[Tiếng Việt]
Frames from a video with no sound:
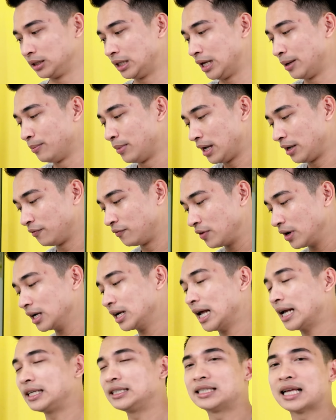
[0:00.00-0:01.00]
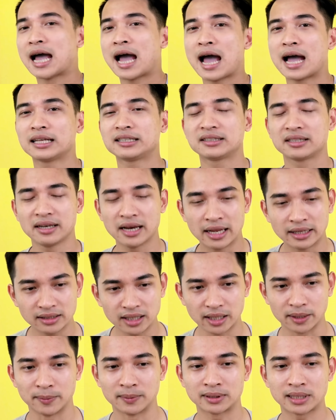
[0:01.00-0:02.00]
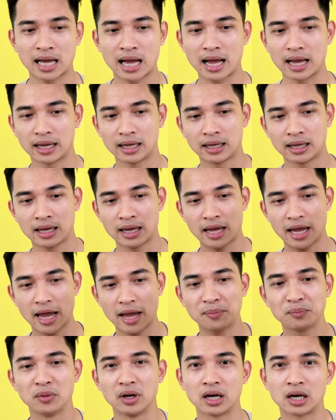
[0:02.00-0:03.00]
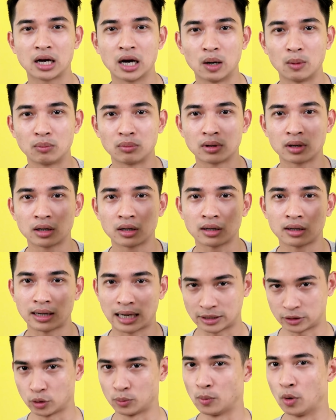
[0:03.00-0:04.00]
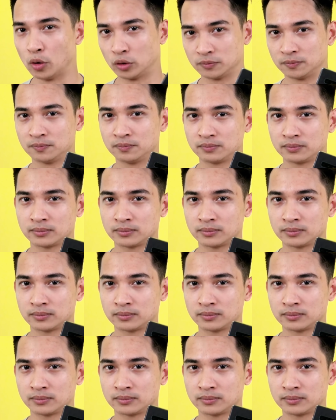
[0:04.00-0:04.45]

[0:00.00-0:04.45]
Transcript: thì mình vẫn đánh giá đến thời điểm hiện tại S10 cộng là số 1